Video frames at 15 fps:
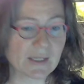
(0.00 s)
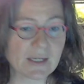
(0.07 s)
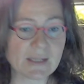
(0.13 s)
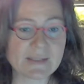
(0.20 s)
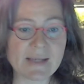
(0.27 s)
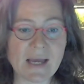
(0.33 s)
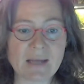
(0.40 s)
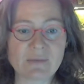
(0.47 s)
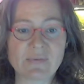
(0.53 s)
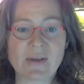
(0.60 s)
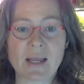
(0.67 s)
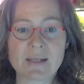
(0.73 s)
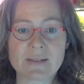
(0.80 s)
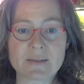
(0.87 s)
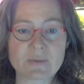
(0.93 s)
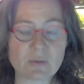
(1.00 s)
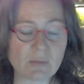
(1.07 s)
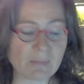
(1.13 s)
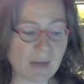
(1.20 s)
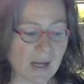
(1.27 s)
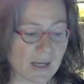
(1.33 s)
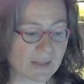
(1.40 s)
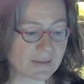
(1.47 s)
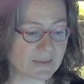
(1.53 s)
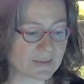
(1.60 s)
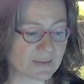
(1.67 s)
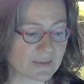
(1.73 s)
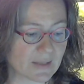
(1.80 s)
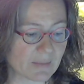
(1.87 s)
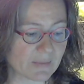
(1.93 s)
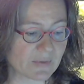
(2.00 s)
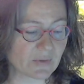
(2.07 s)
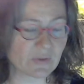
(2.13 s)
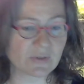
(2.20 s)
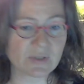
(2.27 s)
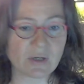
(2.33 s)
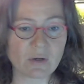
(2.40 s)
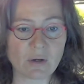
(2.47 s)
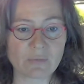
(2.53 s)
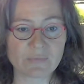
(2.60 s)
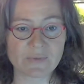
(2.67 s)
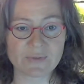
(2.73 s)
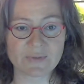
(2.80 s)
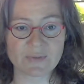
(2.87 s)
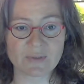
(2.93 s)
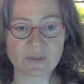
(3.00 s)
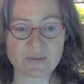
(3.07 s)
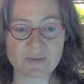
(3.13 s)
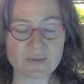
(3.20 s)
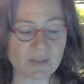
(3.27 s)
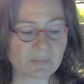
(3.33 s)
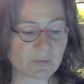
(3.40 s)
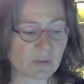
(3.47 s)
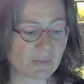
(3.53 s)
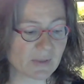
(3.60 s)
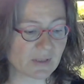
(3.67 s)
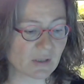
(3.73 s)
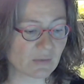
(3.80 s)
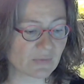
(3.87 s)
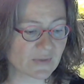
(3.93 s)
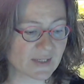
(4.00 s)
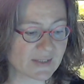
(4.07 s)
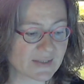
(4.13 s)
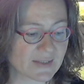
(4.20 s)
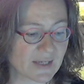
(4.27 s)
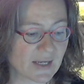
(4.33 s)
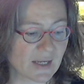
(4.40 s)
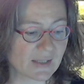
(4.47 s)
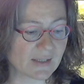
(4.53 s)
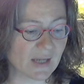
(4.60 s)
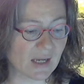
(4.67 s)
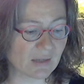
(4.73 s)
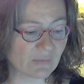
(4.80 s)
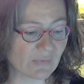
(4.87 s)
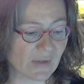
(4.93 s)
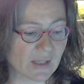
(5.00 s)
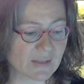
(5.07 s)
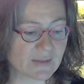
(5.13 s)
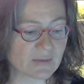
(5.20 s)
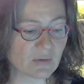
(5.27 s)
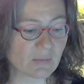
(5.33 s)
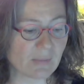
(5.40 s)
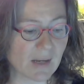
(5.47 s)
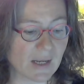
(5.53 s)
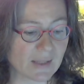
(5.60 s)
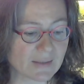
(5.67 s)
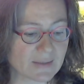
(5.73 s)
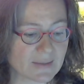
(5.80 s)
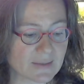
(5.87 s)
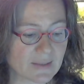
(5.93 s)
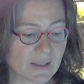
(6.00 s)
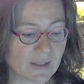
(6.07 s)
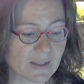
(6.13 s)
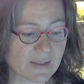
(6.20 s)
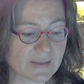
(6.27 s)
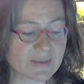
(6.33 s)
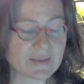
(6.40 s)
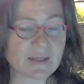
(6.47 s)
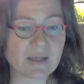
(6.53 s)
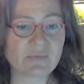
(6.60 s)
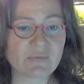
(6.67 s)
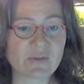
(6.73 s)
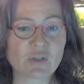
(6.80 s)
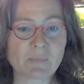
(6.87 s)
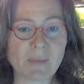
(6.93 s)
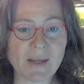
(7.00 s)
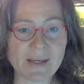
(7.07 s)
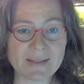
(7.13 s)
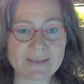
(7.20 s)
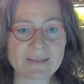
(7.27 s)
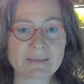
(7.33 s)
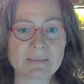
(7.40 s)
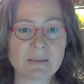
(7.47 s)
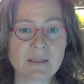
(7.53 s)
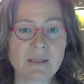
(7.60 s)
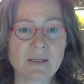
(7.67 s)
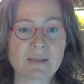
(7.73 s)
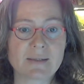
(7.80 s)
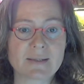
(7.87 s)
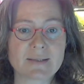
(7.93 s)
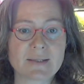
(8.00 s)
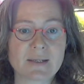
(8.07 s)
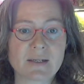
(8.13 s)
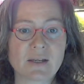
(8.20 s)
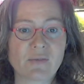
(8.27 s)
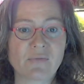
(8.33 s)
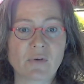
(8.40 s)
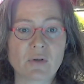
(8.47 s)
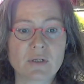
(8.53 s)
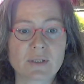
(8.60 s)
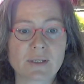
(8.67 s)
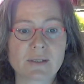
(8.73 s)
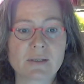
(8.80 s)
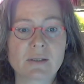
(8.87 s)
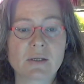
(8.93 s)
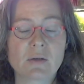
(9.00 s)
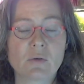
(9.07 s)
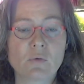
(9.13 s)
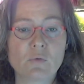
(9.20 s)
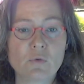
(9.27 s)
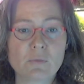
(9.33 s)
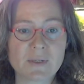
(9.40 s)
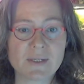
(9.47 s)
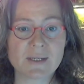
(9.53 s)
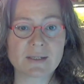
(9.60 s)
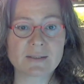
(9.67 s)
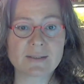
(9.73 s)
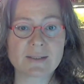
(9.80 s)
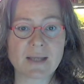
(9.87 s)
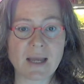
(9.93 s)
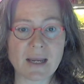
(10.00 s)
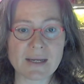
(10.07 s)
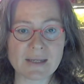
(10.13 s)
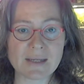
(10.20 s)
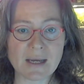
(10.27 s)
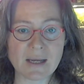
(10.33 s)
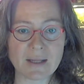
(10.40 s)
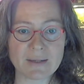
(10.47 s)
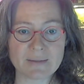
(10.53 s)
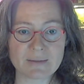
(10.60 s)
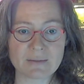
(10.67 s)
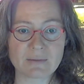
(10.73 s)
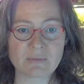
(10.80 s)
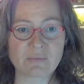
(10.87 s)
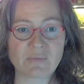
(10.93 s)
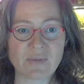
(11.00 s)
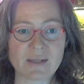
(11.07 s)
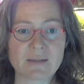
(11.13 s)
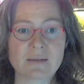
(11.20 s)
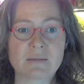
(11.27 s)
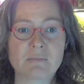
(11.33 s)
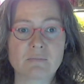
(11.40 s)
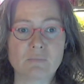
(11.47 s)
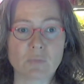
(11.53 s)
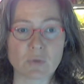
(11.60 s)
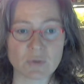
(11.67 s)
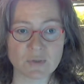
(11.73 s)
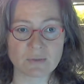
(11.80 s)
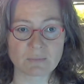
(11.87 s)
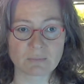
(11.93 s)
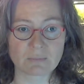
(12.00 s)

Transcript: der Anfang eines Romans, das habe ich euch auch auf das äh, Skript nochmal draufgesetzt, der Anfang eines Romans ist ein Versprechen, das in der Folge unbedingt eingehalten werden muss.